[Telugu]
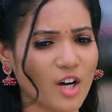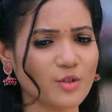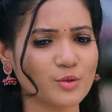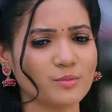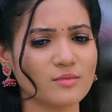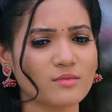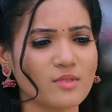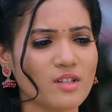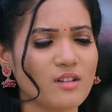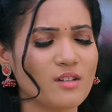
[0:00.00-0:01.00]
అవును
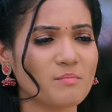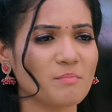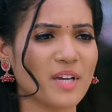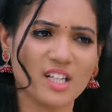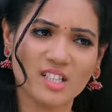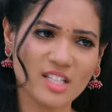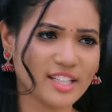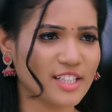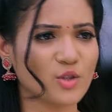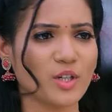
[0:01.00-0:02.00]
మెకానిక్
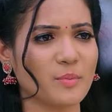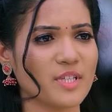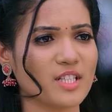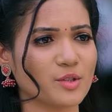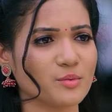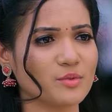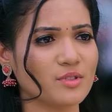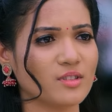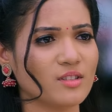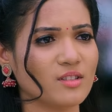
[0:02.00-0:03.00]
షెడ్ని కూడా అమ్మేశాడు
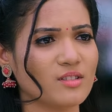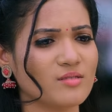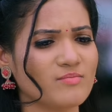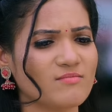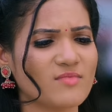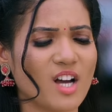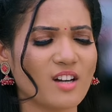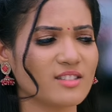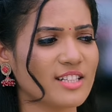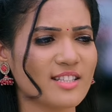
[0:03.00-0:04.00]

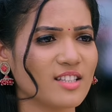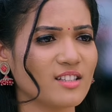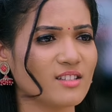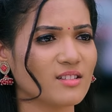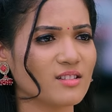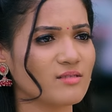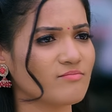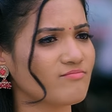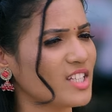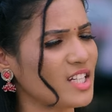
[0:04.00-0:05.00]
నాకు తెలిసి
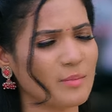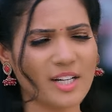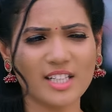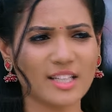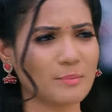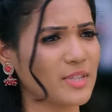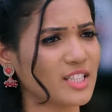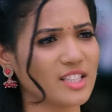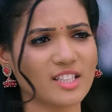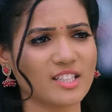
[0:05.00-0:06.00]
ఇక మళ్ళీ తను
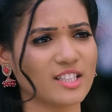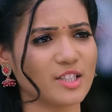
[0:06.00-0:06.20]
ఎప్పటికీ తిరిగి